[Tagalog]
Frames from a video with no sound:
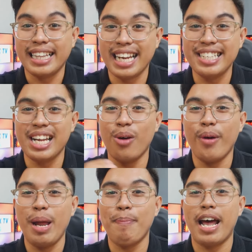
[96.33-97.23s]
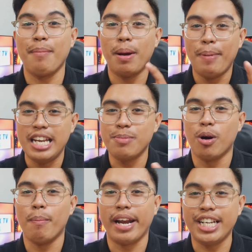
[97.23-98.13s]
At ang isang way para mabilis
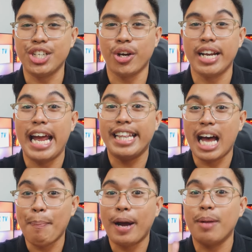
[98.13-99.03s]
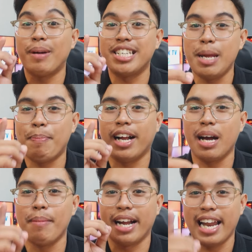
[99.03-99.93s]
mong ma-reach yun ay dapat masipag
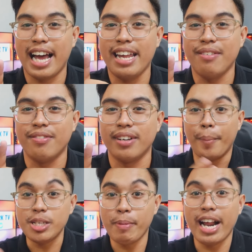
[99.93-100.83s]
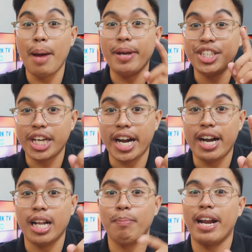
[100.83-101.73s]
ka mag-live. Mas maraming
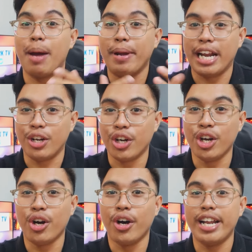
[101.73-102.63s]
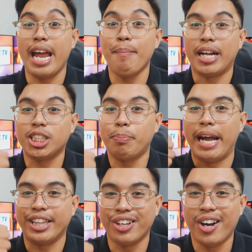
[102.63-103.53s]
share at maraming nanonood ay much
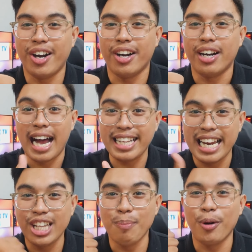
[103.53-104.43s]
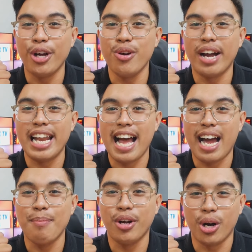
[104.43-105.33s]
better. At ganito po yung
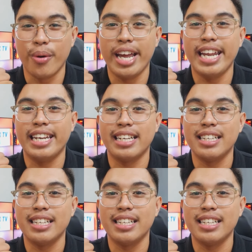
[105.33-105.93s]
kailangan mong gawin.